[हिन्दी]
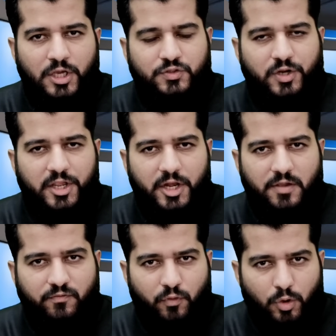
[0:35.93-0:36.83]

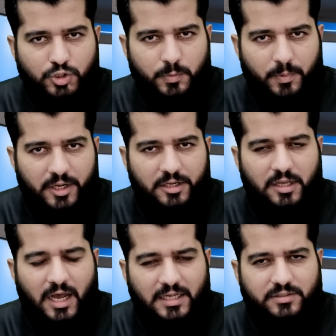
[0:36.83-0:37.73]
इसराइली फ़ौज पर
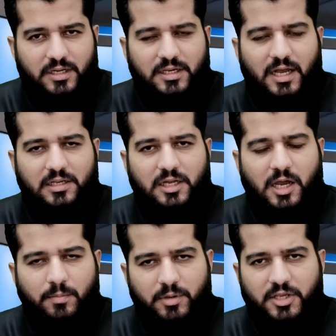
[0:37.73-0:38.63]
घात लगाकर
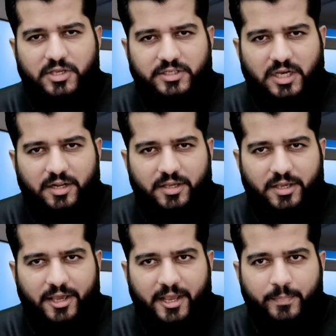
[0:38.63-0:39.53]
हमले किए जा रहे
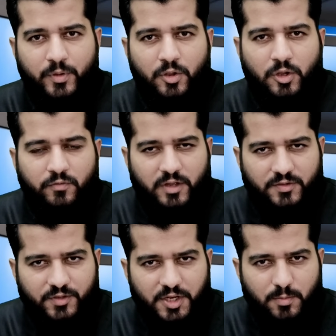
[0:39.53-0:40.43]
हैं
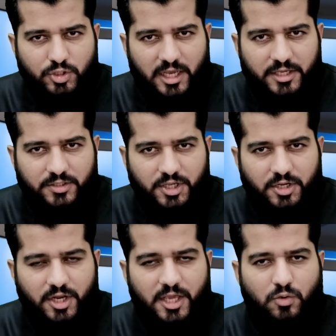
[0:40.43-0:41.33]
फलस्तनी
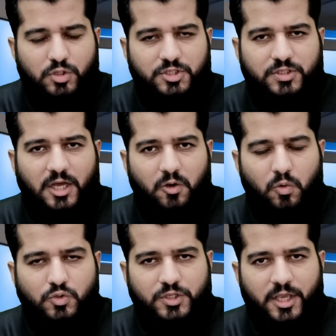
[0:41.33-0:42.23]
मुजाहिदीन ने गुजशत
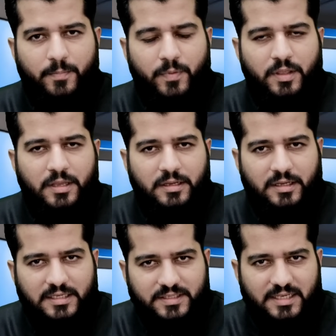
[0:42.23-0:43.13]
रोज़
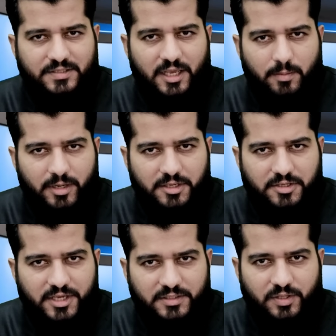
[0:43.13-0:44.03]
गज़ा से हमले
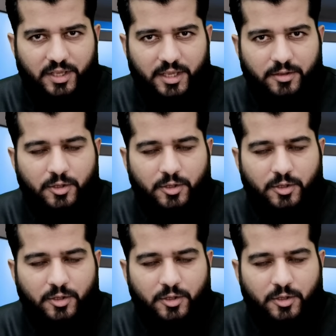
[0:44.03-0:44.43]
किए थे